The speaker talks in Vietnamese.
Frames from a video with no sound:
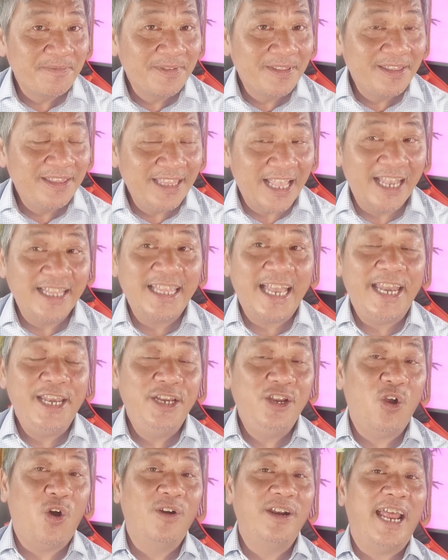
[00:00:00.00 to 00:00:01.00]
để thấy
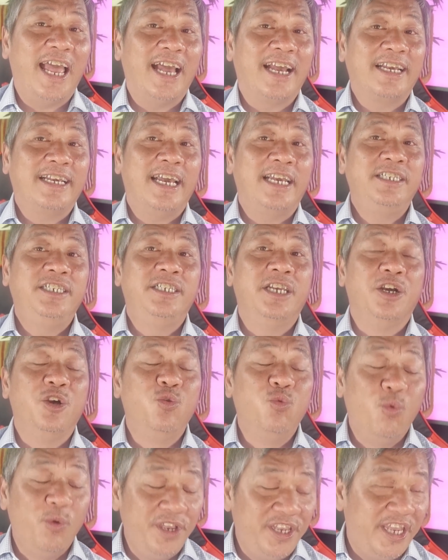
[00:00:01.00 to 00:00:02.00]
rõ ràng cái sự
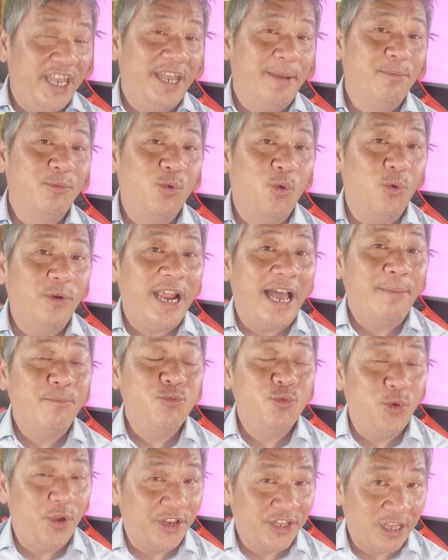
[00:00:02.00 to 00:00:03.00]
nguy hiểm của đám
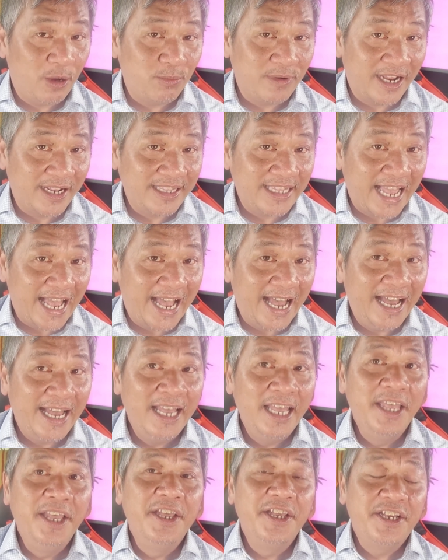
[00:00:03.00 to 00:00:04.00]
truyền thông cánh tả
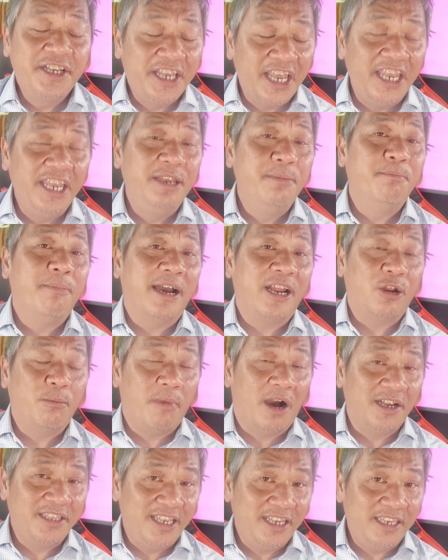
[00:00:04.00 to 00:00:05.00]
khi mà nó
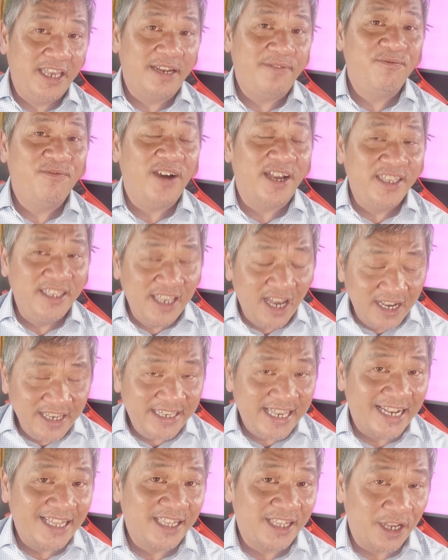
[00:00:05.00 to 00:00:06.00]
mở chiến dịch và nhân
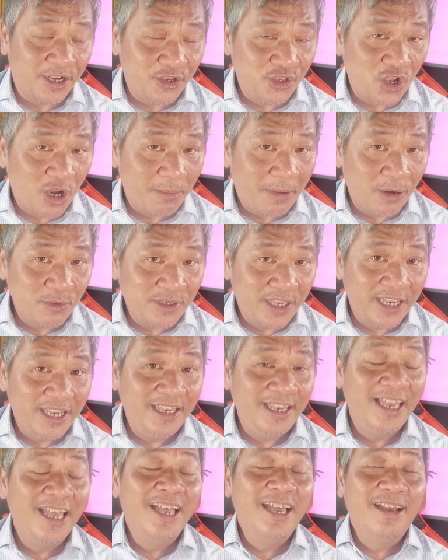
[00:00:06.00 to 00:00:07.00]
danh tự do báo
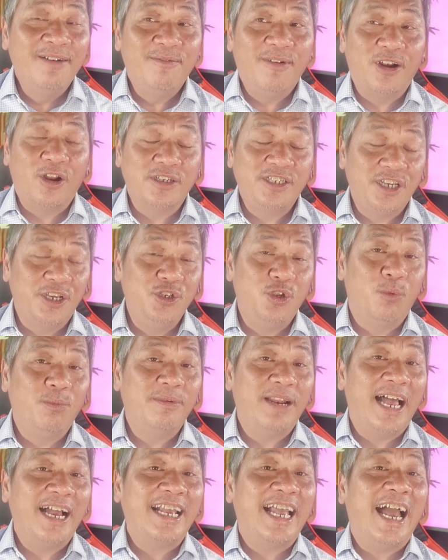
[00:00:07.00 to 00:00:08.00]
chí và nó sử dụng
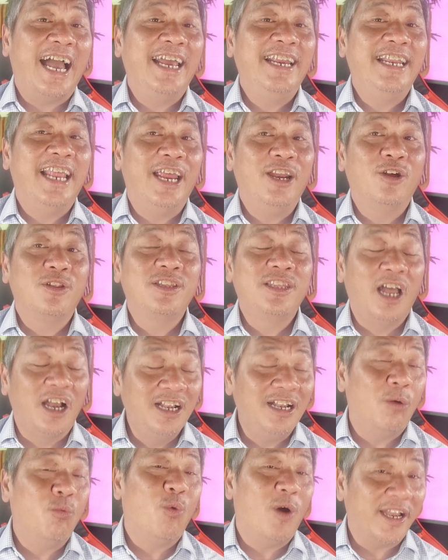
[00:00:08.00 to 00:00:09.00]
lá cải để nó
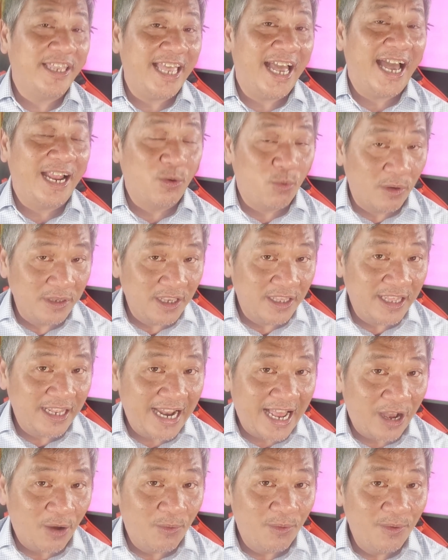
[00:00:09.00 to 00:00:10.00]
tấn công hoàng gia Anh quốc như thế
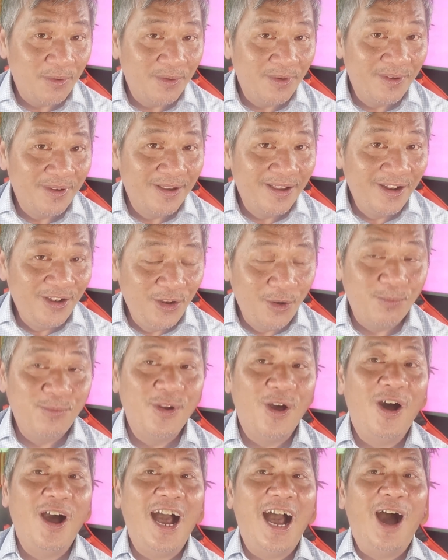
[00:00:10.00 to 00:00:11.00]
nào. Lúc
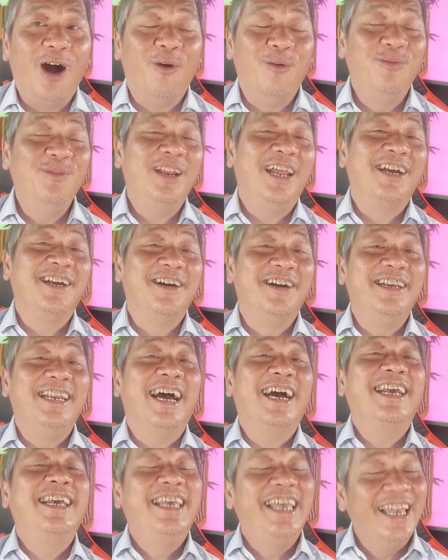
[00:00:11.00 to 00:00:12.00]
đó ổng là người
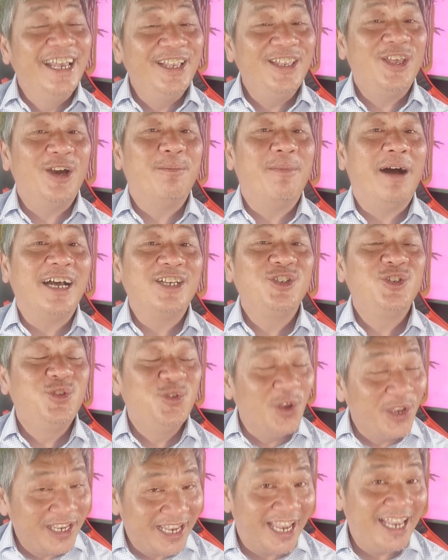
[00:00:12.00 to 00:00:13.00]
đã khiến cho bà
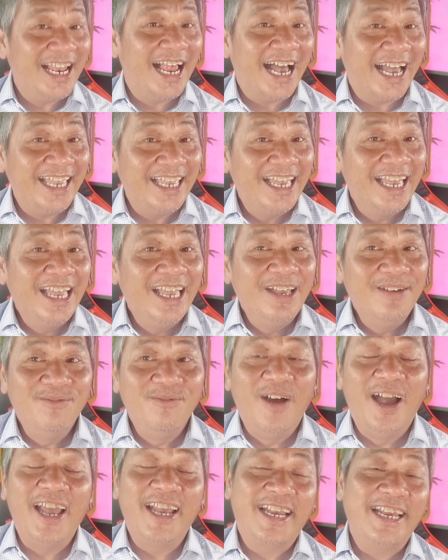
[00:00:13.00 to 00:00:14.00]
suy nghĩ lại
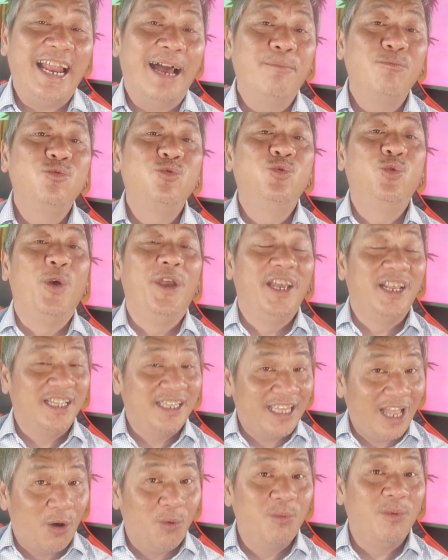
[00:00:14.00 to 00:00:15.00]
về cái đám truyền
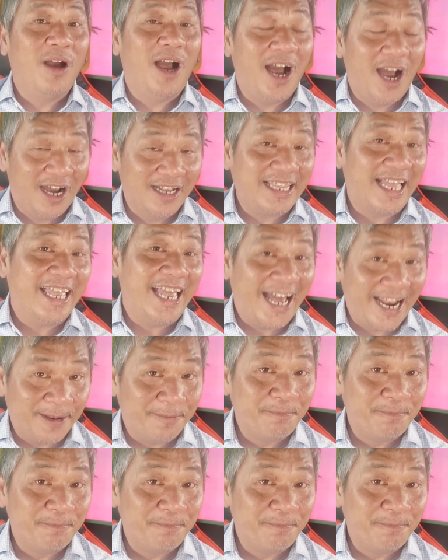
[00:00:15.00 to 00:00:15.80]
thông ở tại Anh.